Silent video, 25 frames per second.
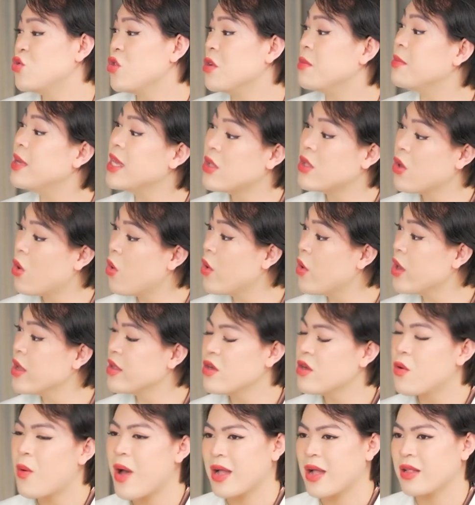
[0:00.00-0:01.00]
chuẩn bị thôi
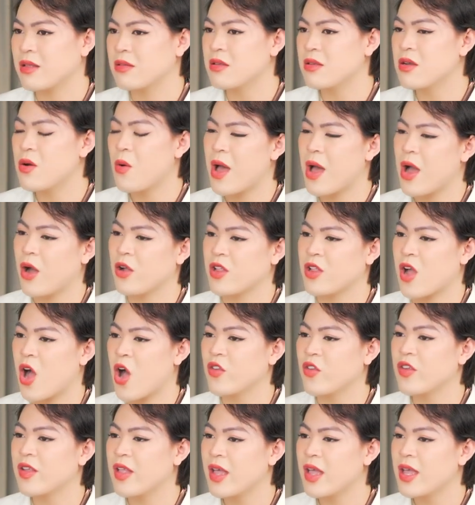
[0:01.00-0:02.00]
như hoàng như hoàng còn
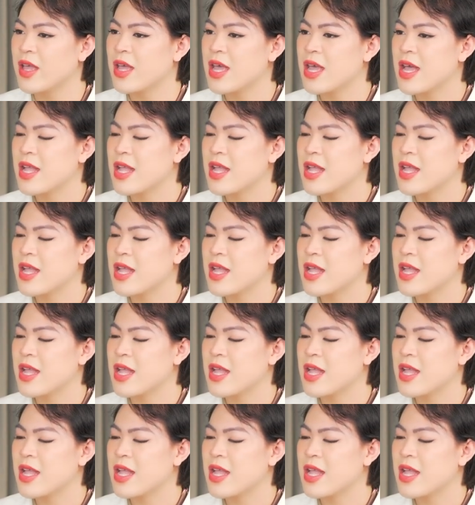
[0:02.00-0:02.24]
nói rồi đấy